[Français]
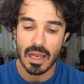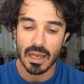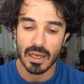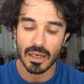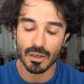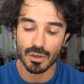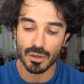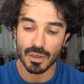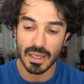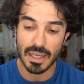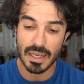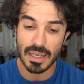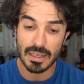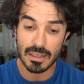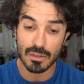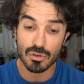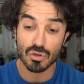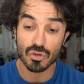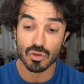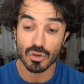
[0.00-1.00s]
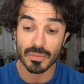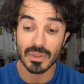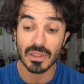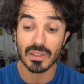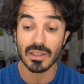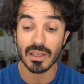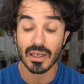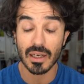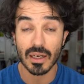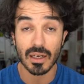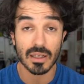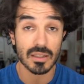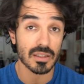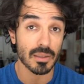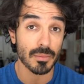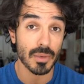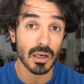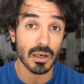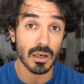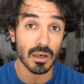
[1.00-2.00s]
Euh, euh, et ils se sont mis très
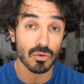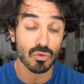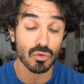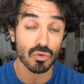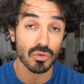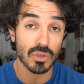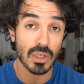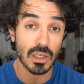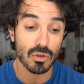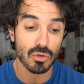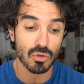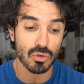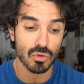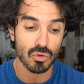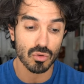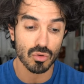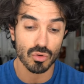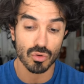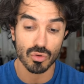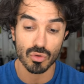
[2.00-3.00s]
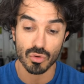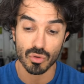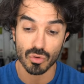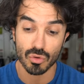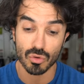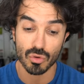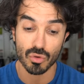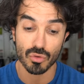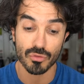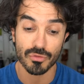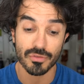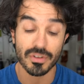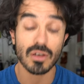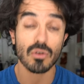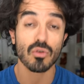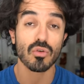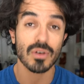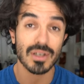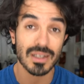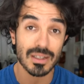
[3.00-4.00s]
récemment aux lunettes de,
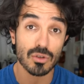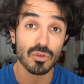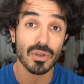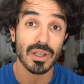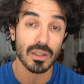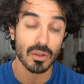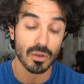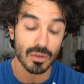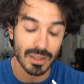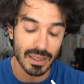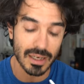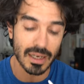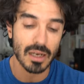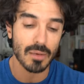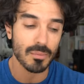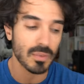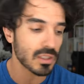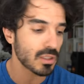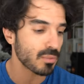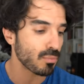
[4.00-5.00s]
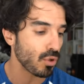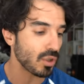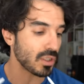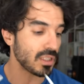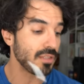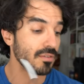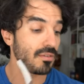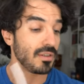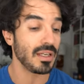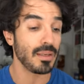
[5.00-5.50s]
vélo, les lunettes réellement sportives.